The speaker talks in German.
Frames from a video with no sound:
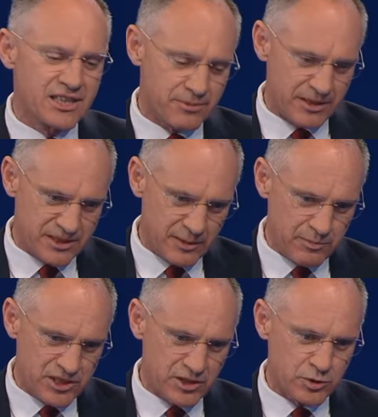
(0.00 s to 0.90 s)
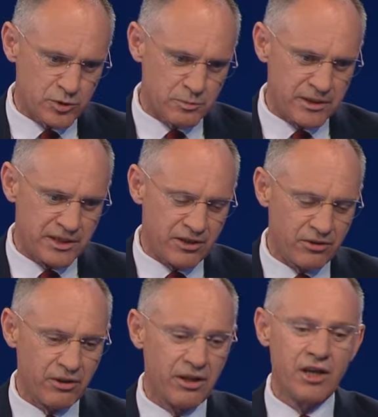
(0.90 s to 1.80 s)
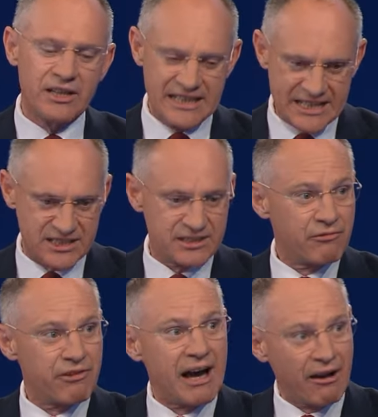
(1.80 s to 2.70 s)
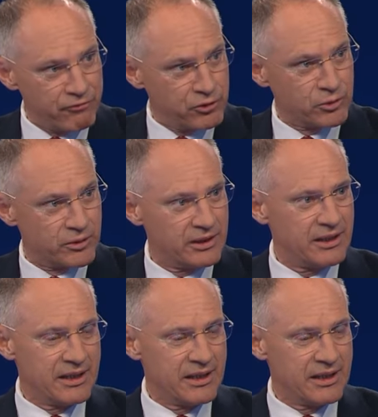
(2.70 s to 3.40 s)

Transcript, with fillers: 2017 Suspendierung, jetzt Verhaftung.